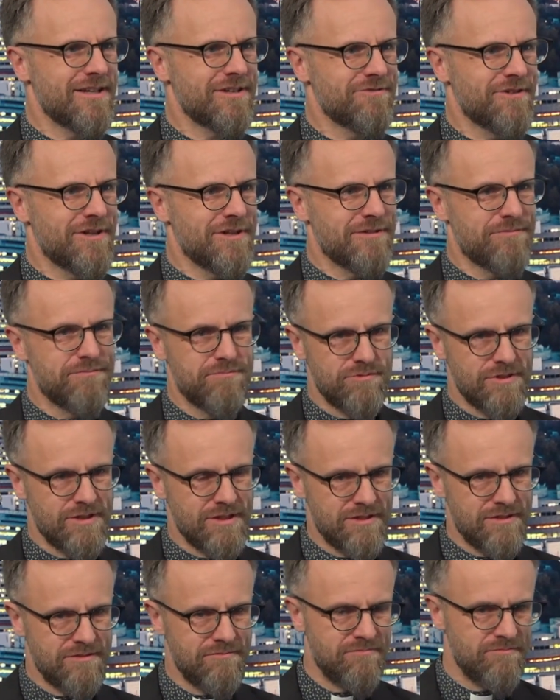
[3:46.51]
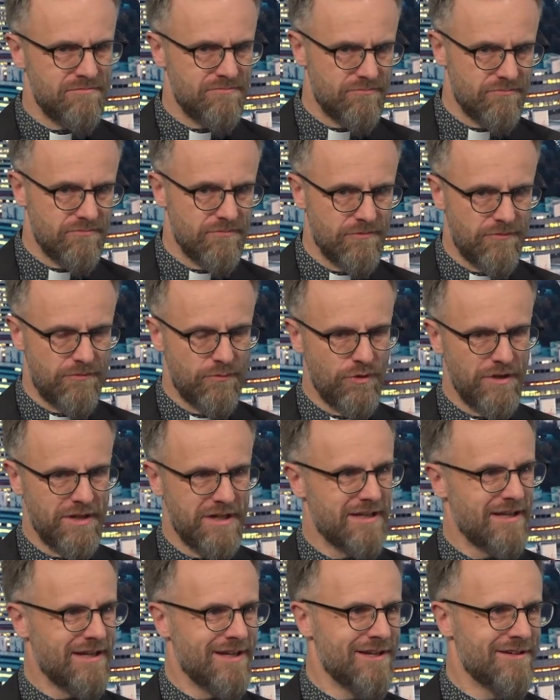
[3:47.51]
Ich war ja ähm,
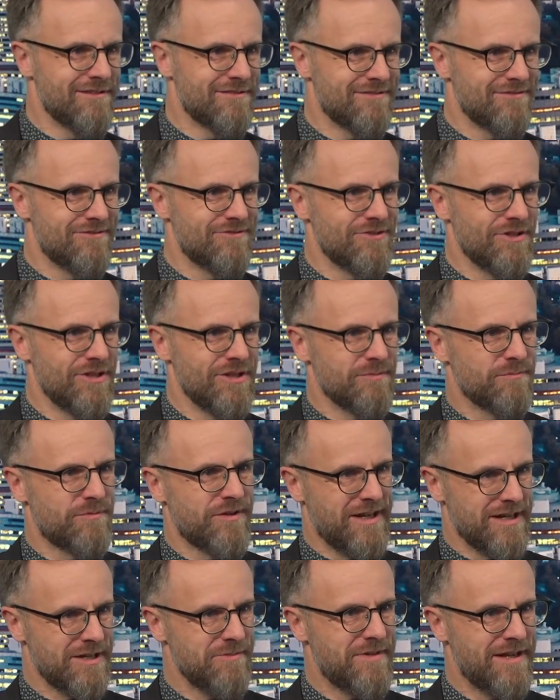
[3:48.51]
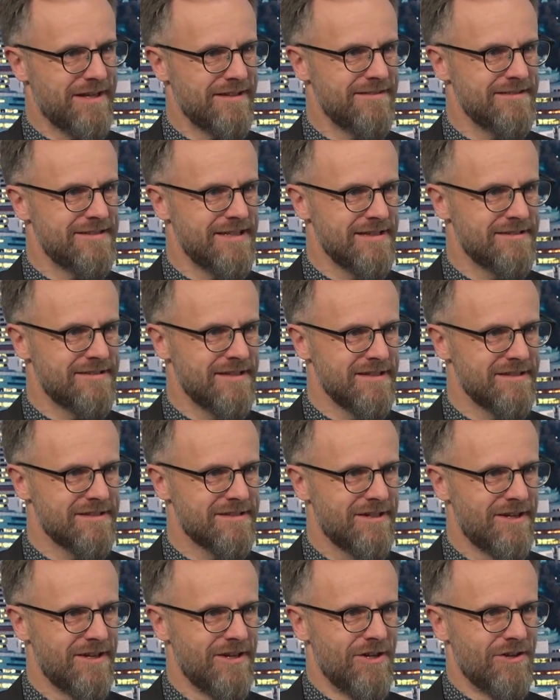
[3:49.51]
vorher in, in Pfarrgemeinden
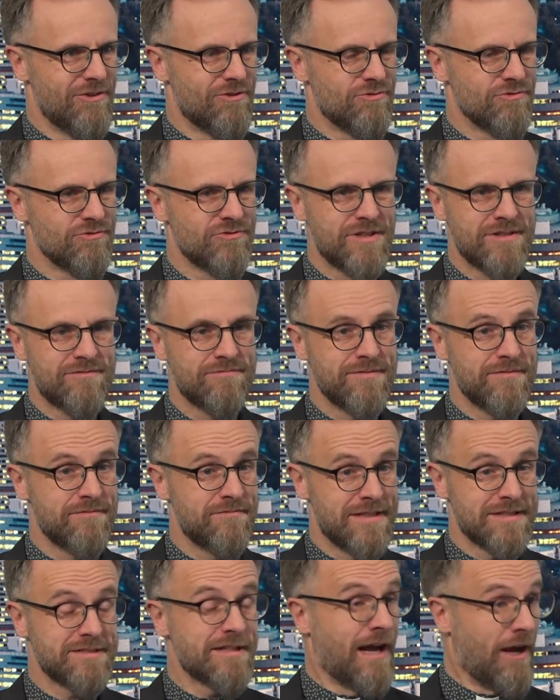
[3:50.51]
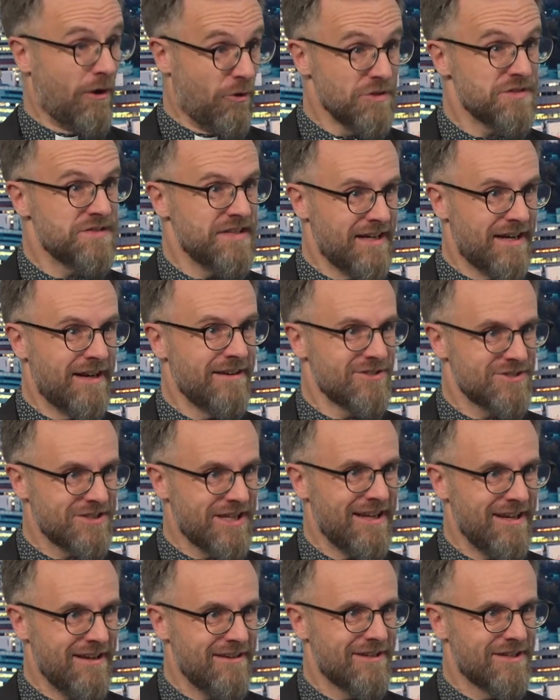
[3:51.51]
tätig und dort war es auch sehr
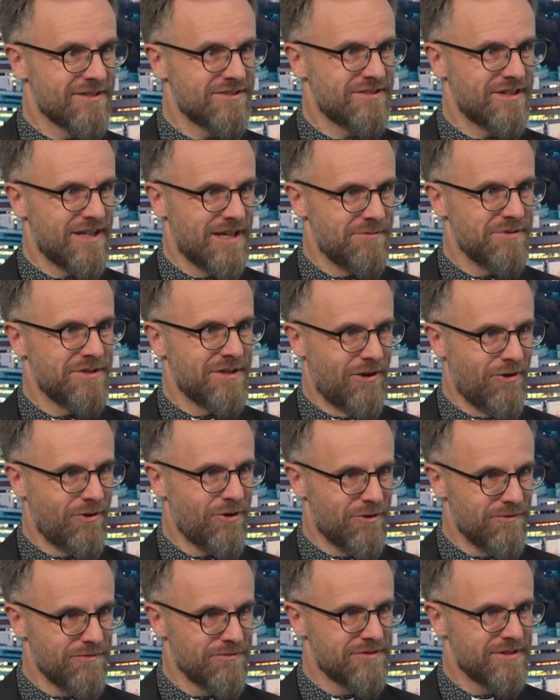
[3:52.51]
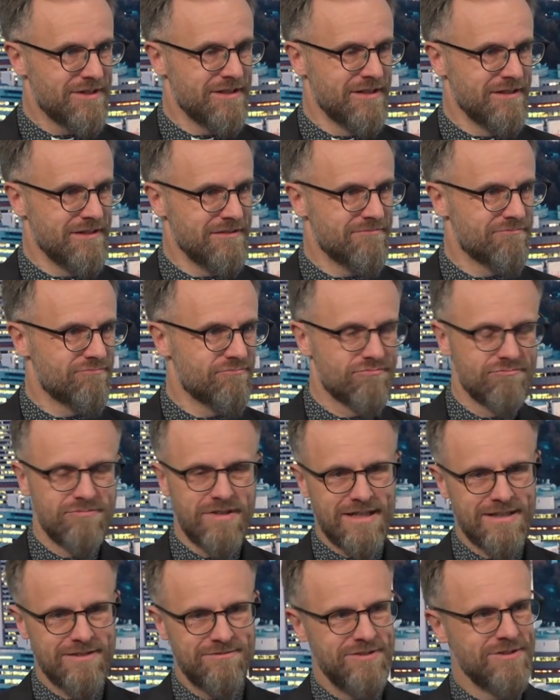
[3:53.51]
anstrengend. Also da habe ich auch oft
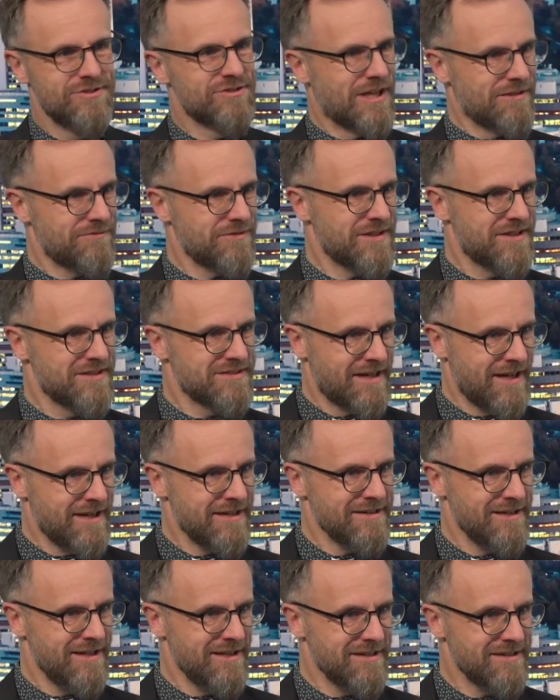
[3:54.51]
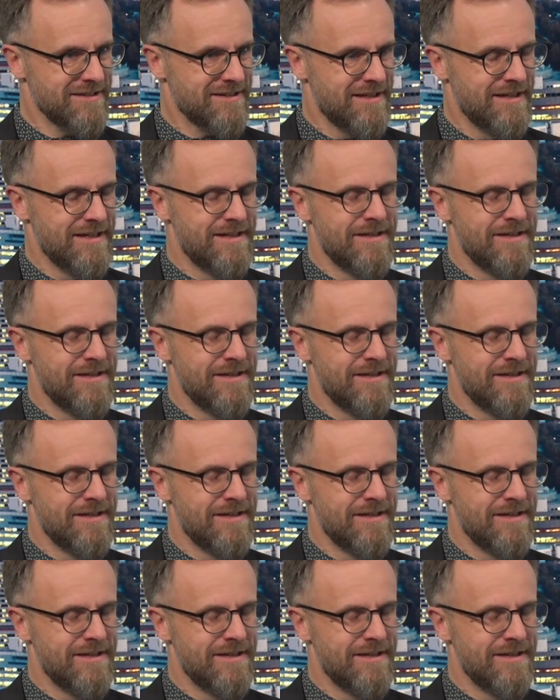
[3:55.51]
gedacht, wie schaffe ich das eigentlich?